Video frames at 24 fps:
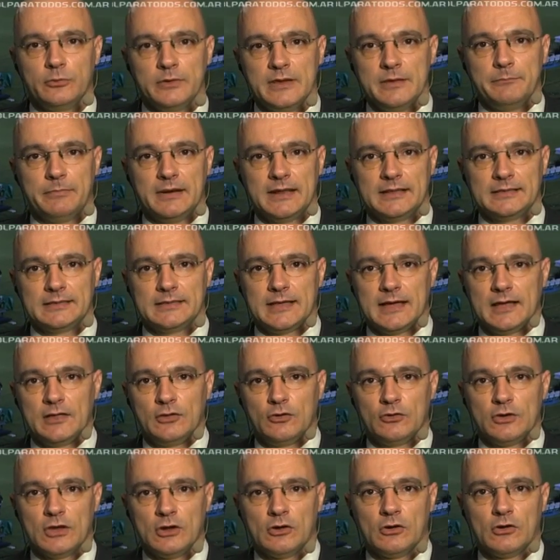bien
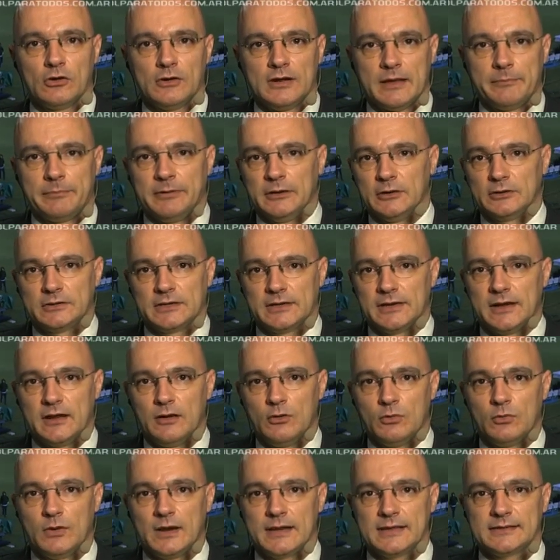plantado y con la pelota en el
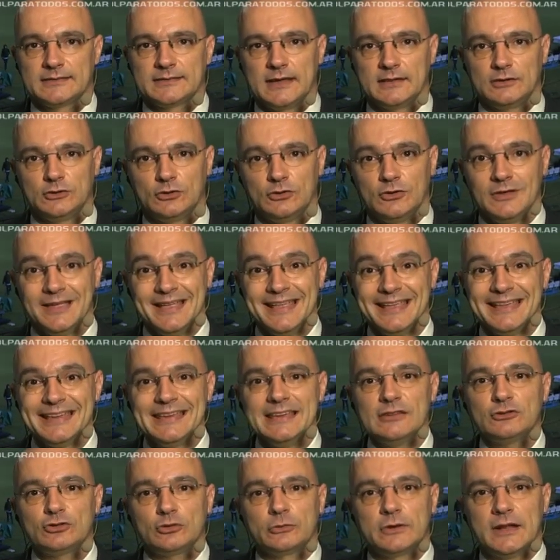lugar exacto.
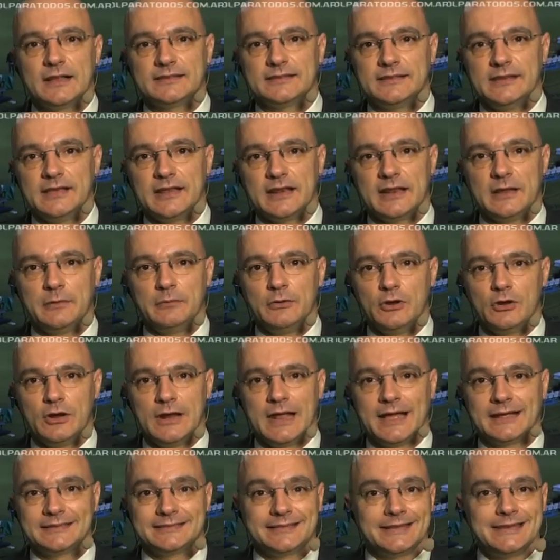Y sobre el cierre,
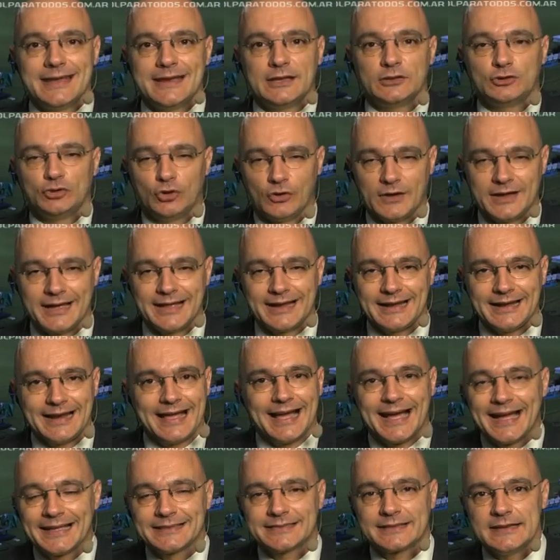Viola tenía que
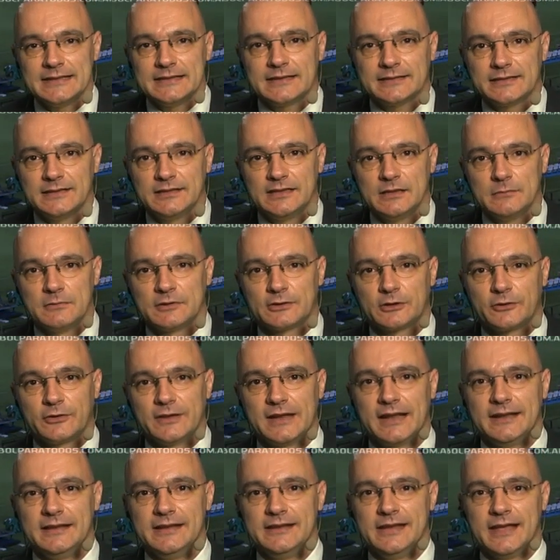tocarla a 30 centímetros de
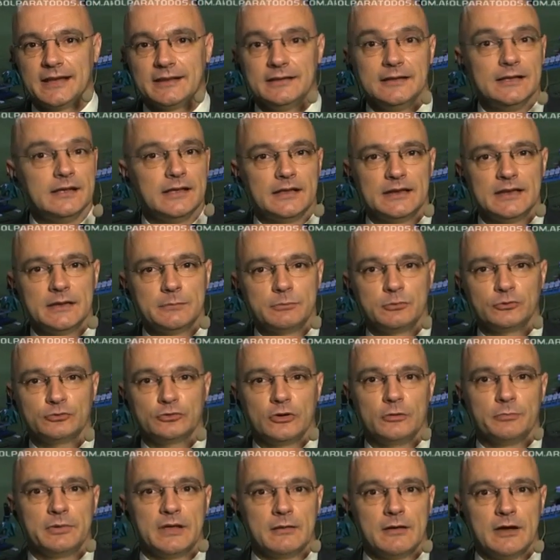la línea, le
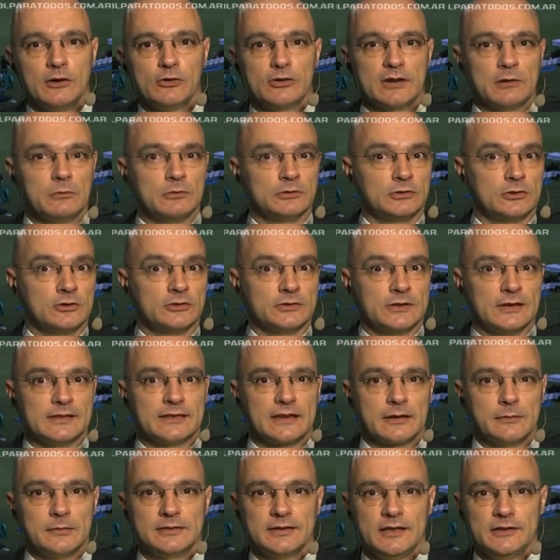puso el pie abajo, rebotó contra el
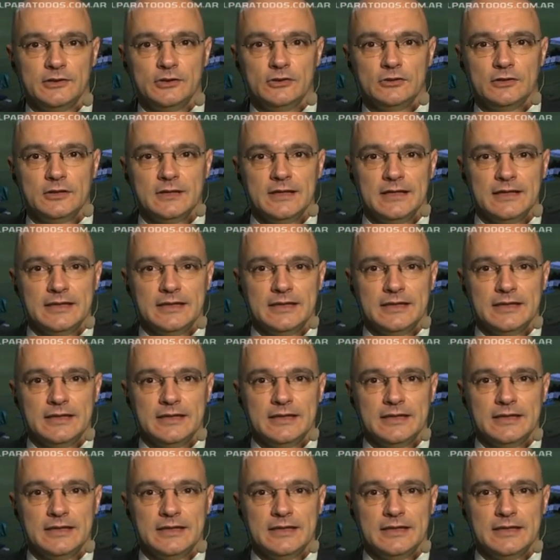travesaño